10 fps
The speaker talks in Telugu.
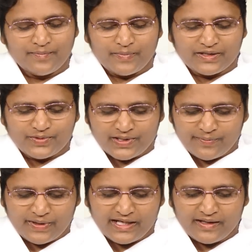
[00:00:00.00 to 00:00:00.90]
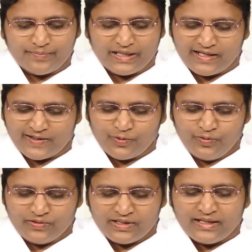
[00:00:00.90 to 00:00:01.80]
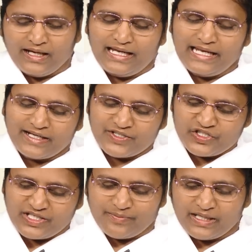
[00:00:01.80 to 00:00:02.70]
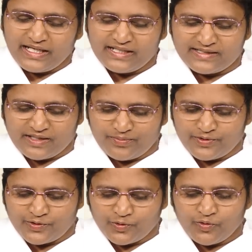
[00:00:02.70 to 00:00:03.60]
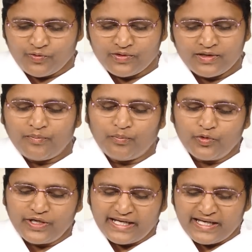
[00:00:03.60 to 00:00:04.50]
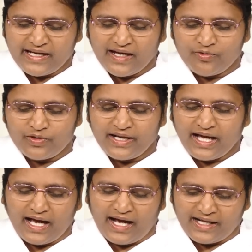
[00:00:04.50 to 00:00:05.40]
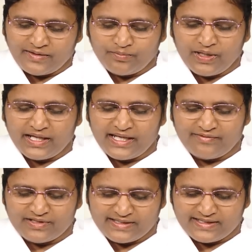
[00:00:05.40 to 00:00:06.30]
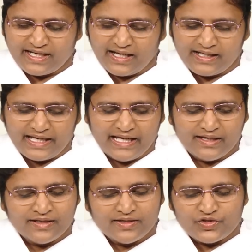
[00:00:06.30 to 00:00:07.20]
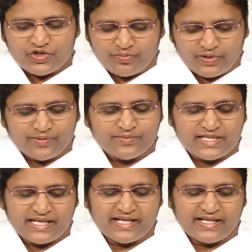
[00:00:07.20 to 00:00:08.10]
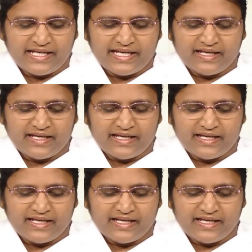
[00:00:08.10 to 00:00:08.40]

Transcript: మధురమైన పిల్లలు లక్ష్యమనే సబ్బుతో మురికిగా ఉన్న ఆత్మ అనే వస్త్రాన్ని శుభ్రం చేయండి